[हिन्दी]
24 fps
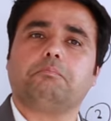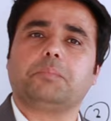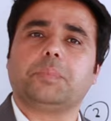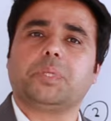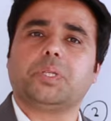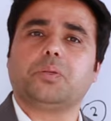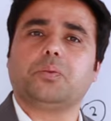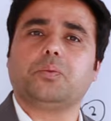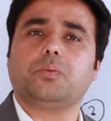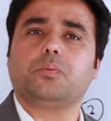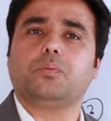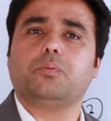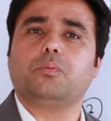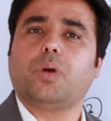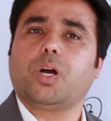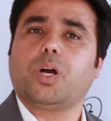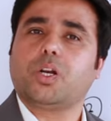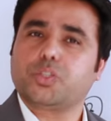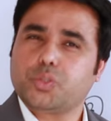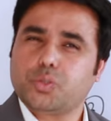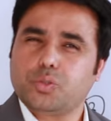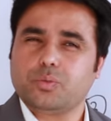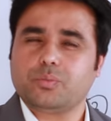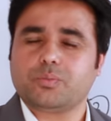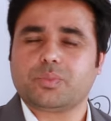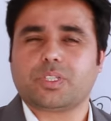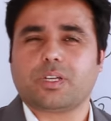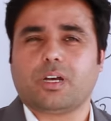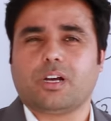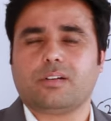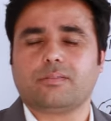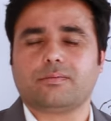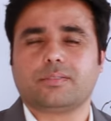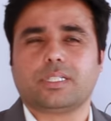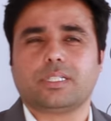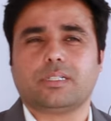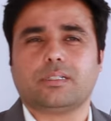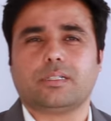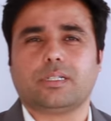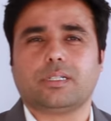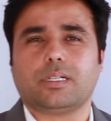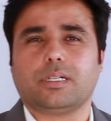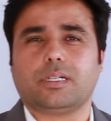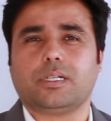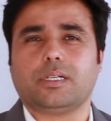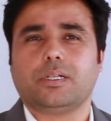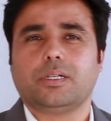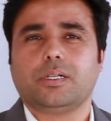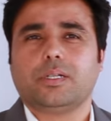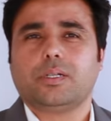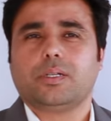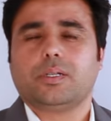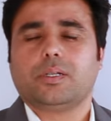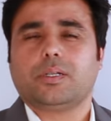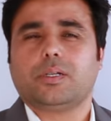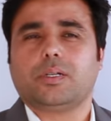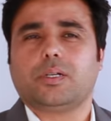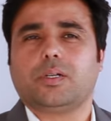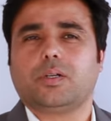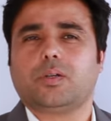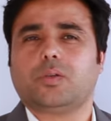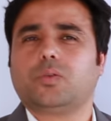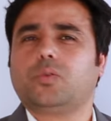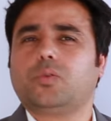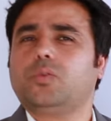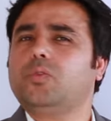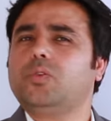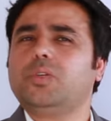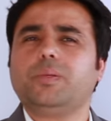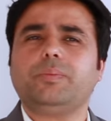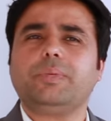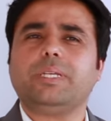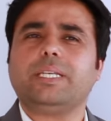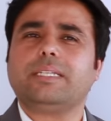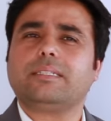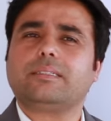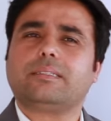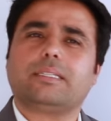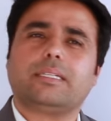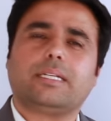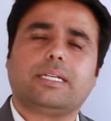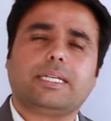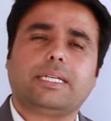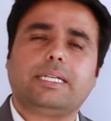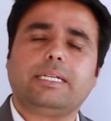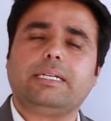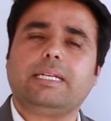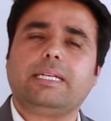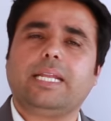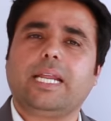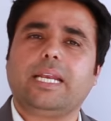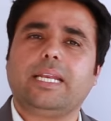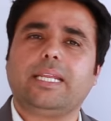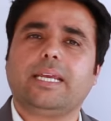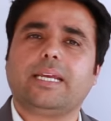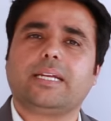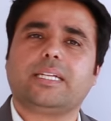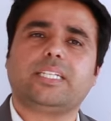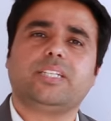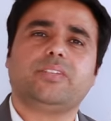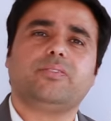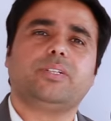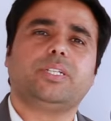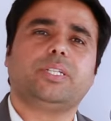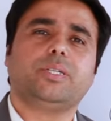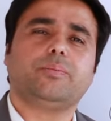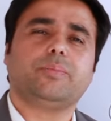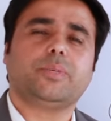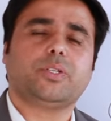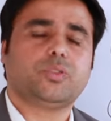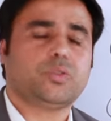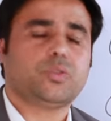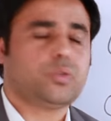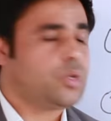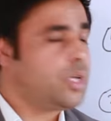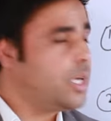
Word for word: यू नो वॉशरूम साफ करना कोई भी इस तरह की डेली एक्टिविटी में जो